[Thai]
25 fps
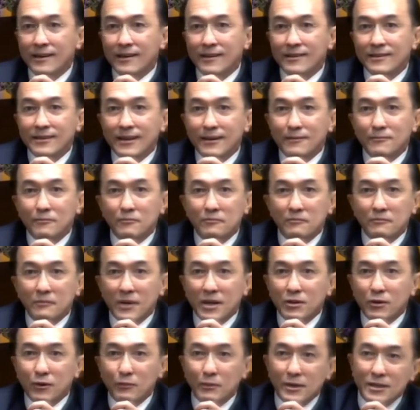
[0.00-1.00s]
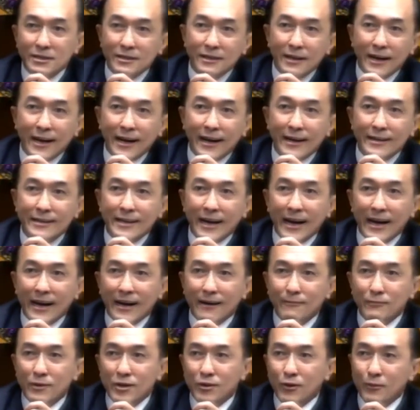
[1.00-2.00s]
ซึ่งไม่ต้องไปซื้อหายา
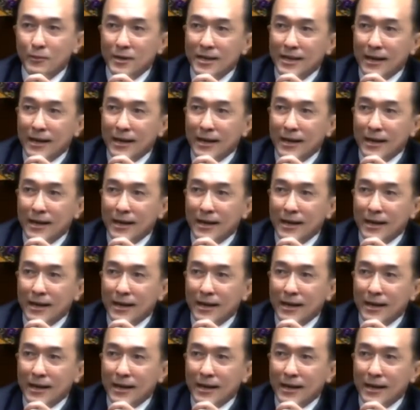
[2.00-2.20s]
ไม่ต้องไป